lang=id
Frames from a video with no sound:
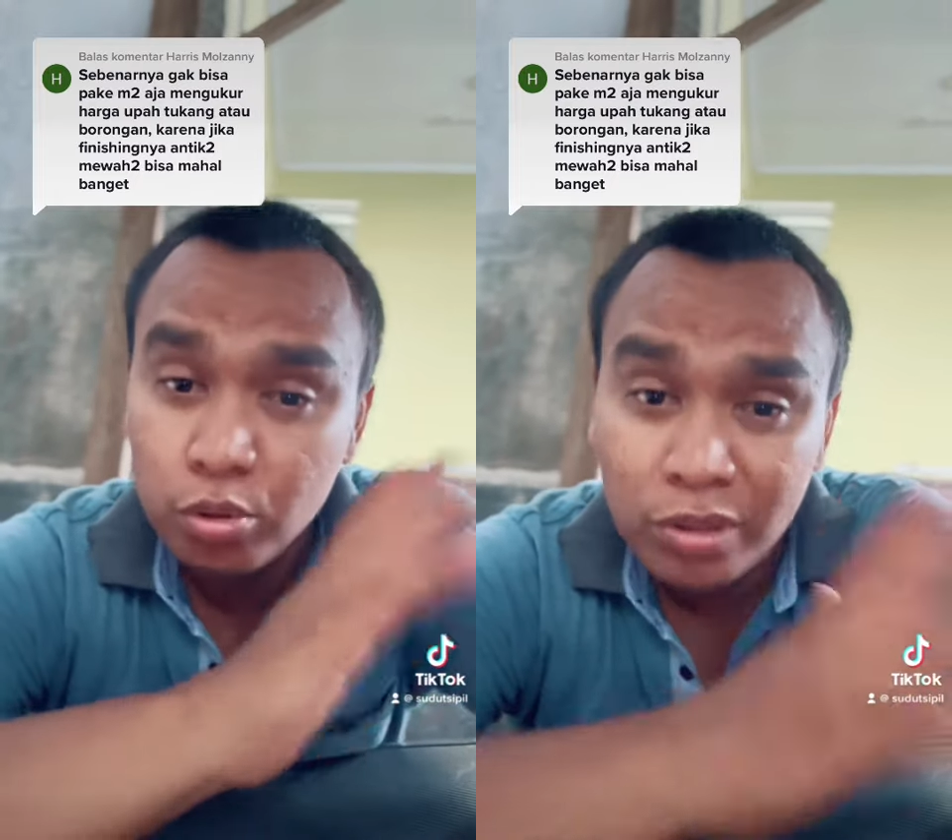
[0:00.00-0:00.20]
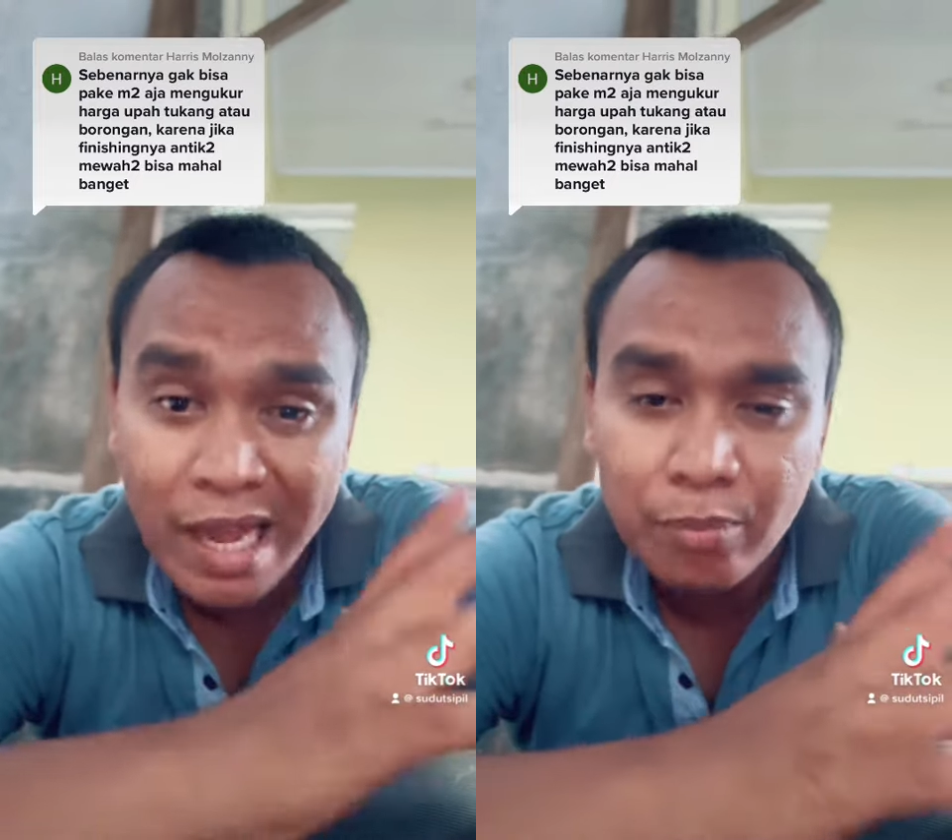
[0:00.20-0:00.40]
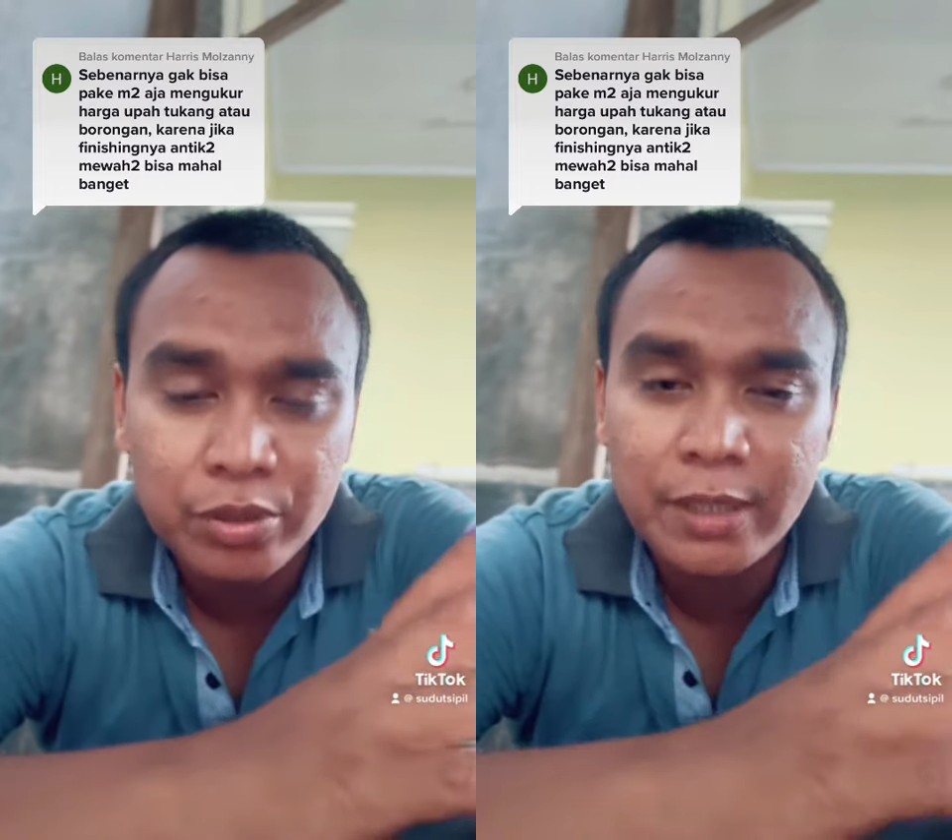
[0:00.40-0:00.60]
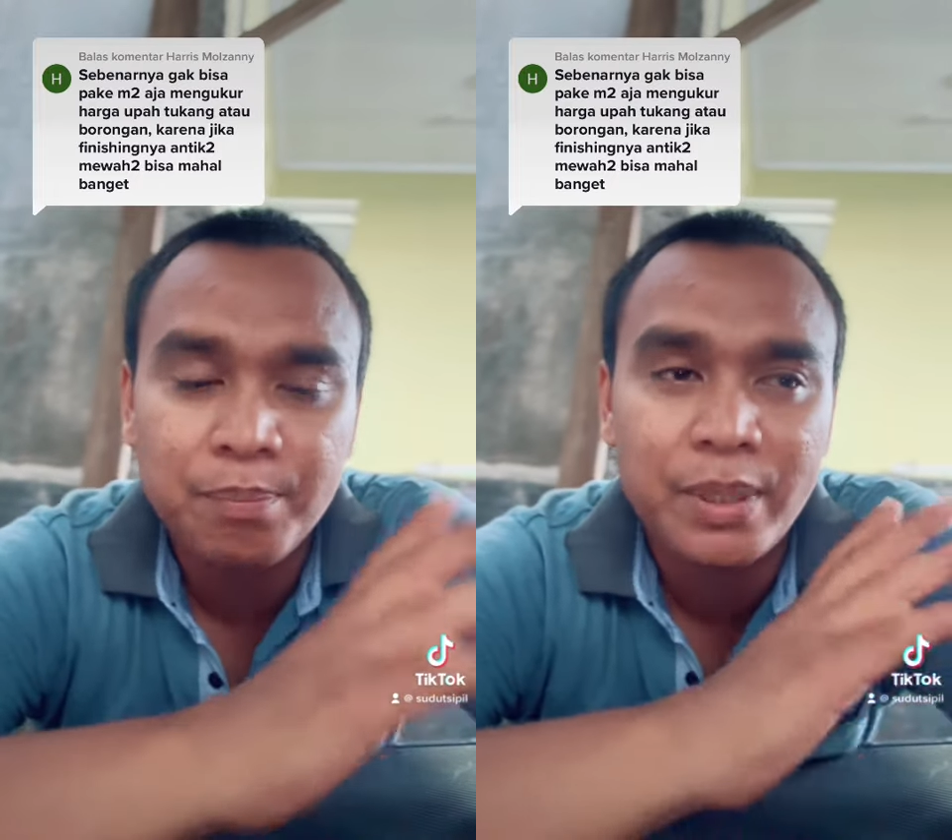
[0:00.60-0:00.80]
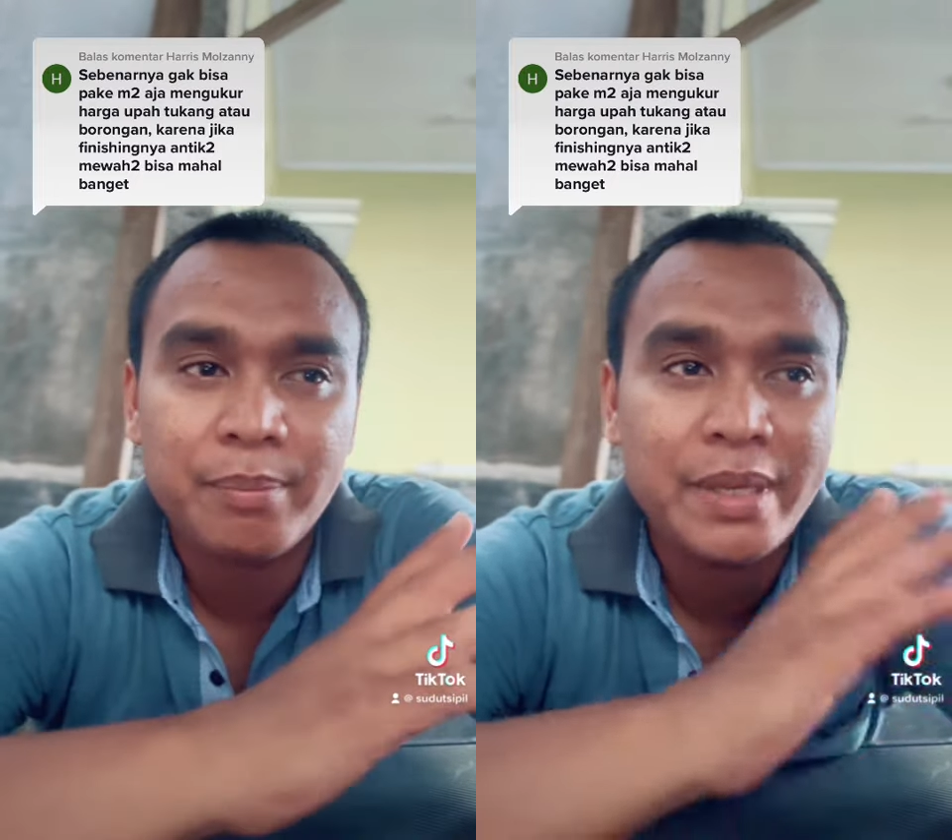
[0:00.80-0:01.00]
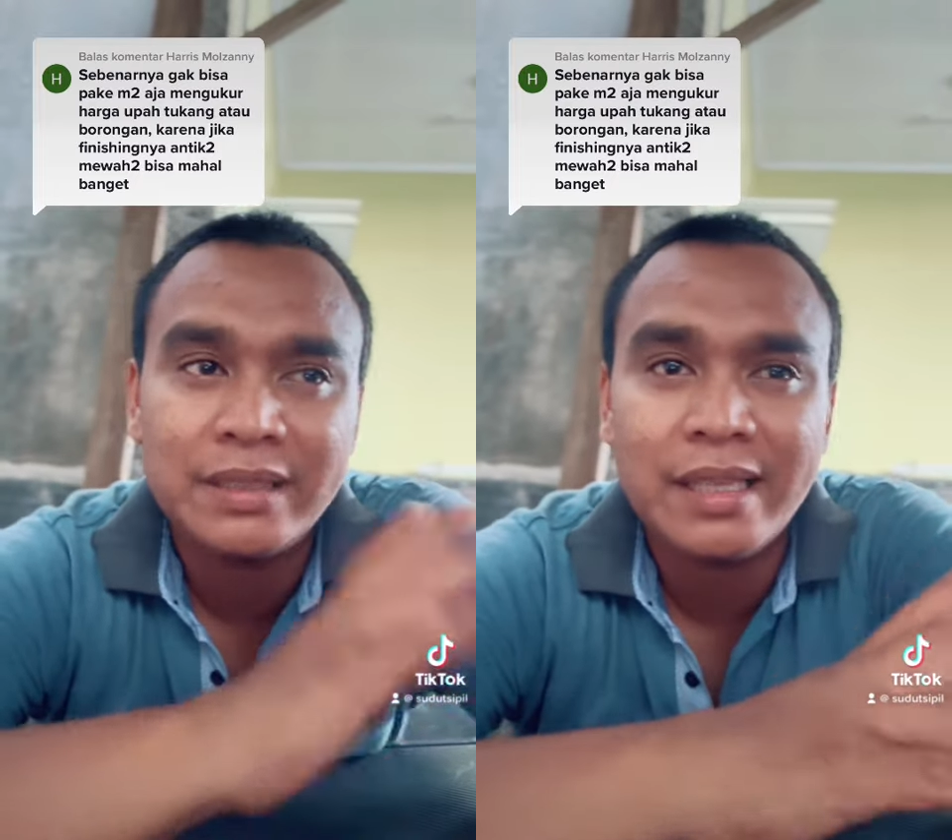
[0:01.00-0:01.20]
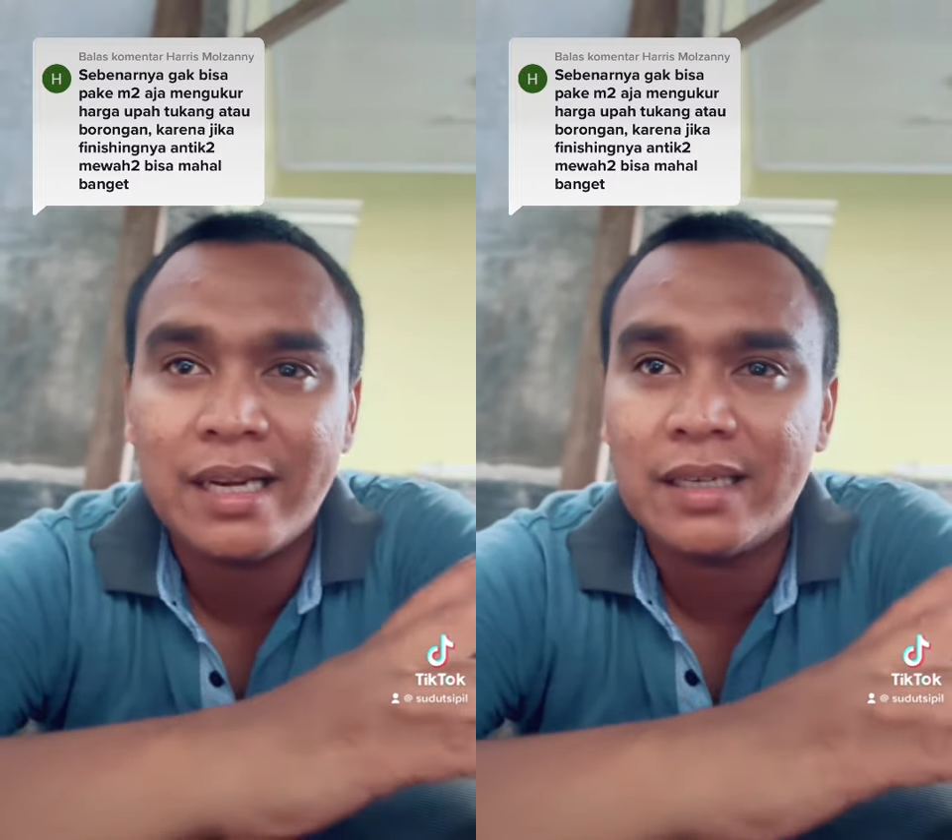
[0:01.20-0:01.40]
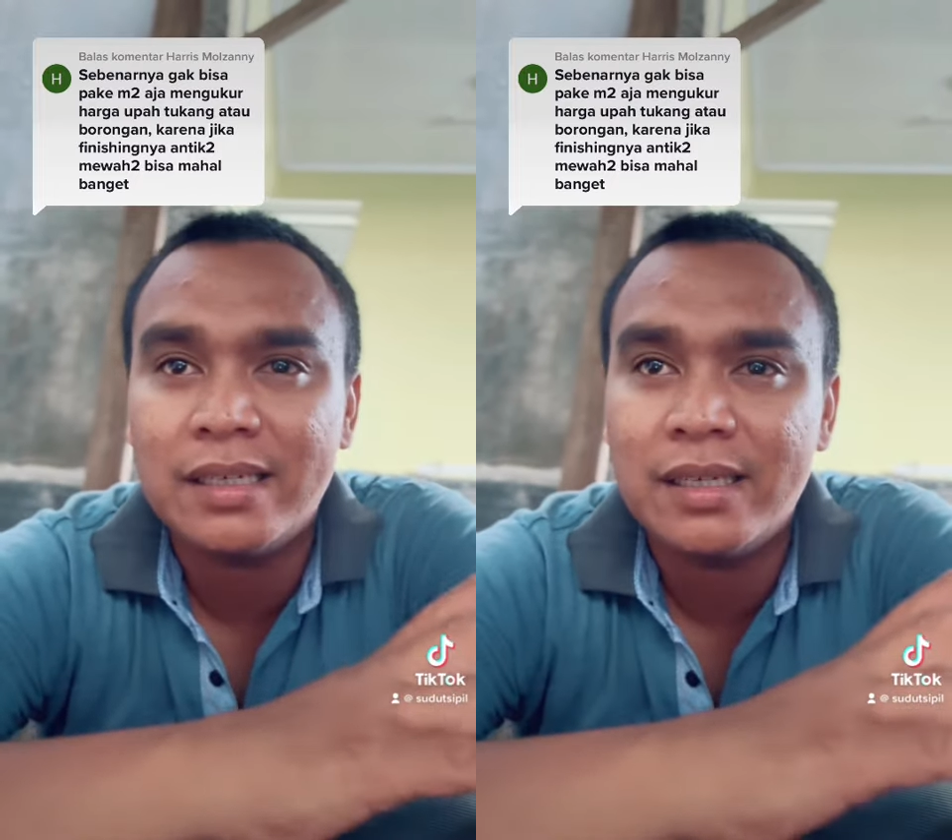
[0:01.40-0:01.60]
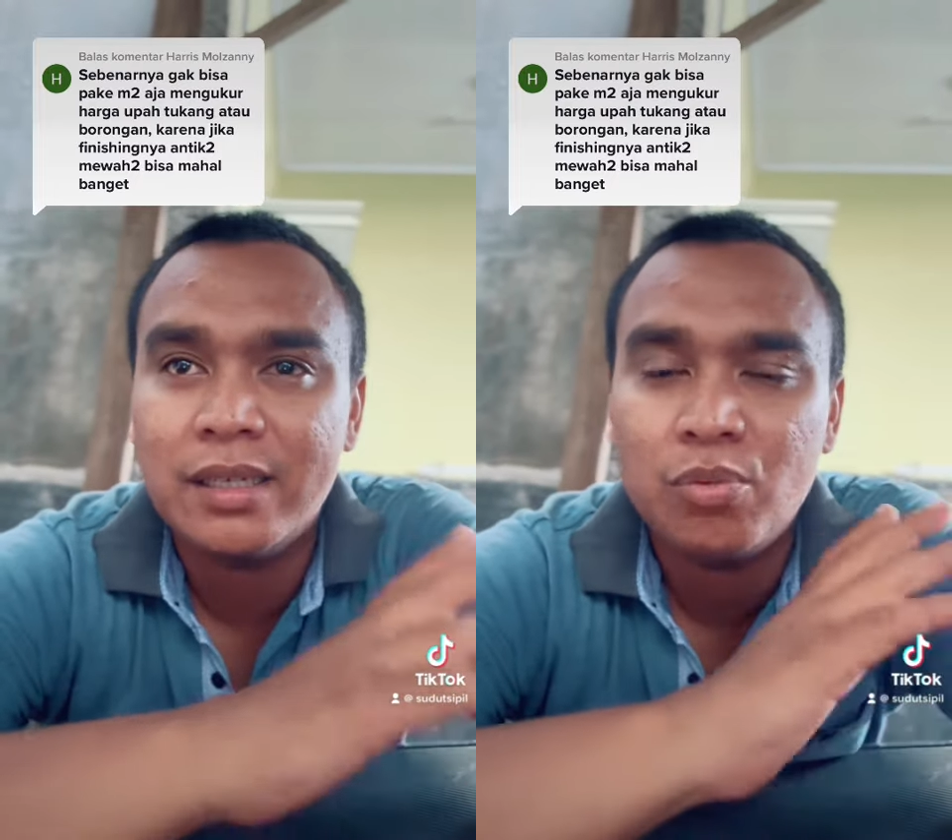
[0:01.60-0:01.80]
juta mungkin per meter uh,